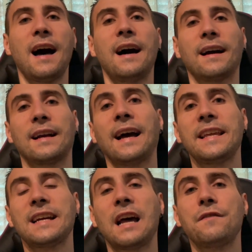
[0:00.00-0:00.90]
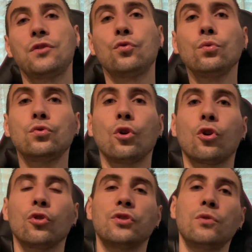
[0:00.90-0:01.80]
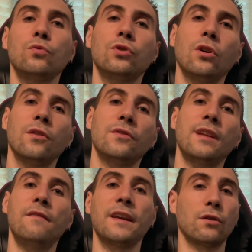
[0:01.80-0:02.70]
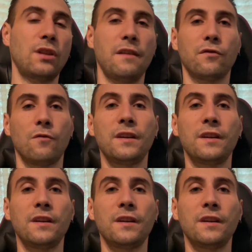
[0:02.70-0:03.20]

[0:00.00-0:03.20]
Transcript: a caricarvi tutto il contenuto del vecchio telefono.